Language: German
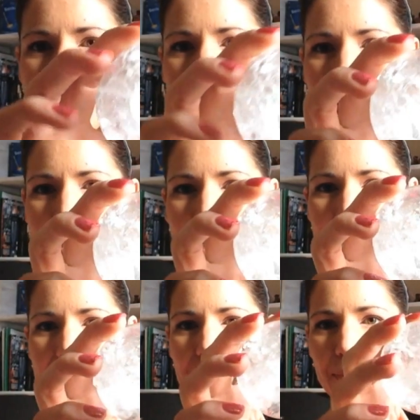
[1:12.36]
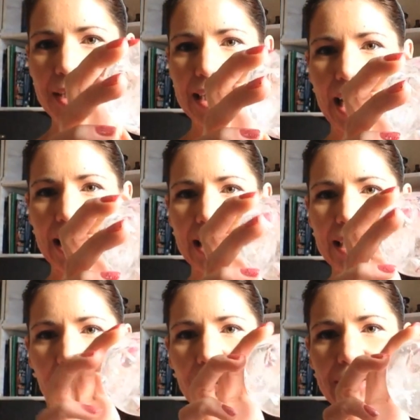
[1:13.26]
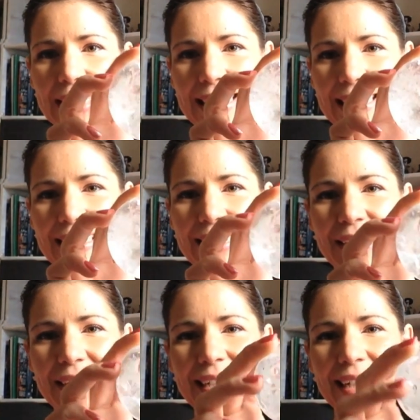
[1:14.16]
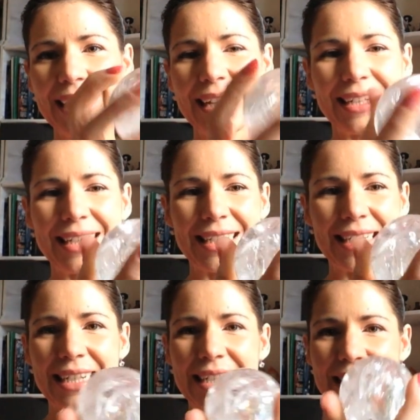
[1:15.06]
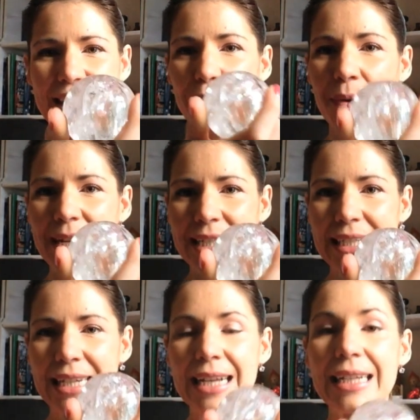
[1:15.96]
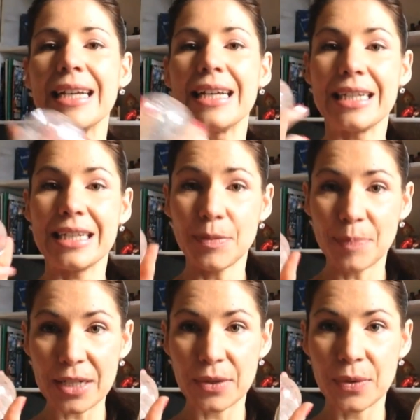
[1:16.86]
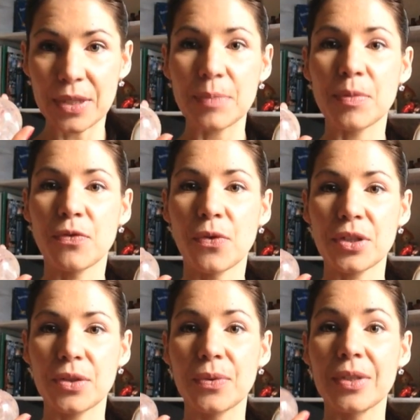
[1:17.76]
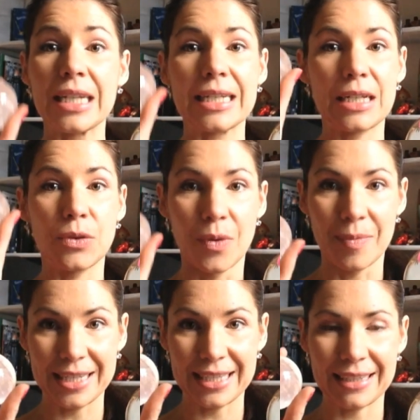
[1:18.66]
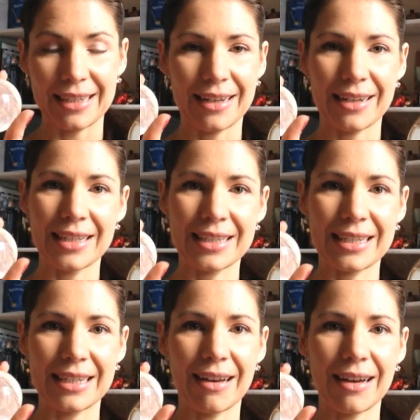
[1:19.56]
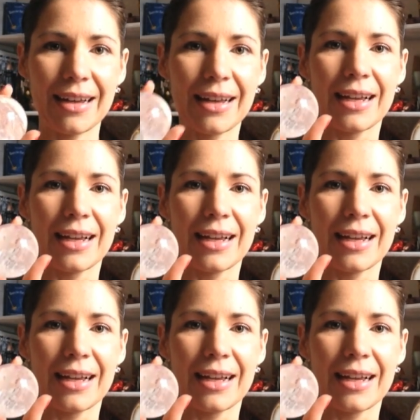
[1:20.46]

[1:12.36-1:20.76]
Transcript: Die ist dann, sieht ein bisschen anders aus. Äh, das ist dann das Naturmaterial. Ich persönlich bevorzuge das Naturmaterial, ganz klar.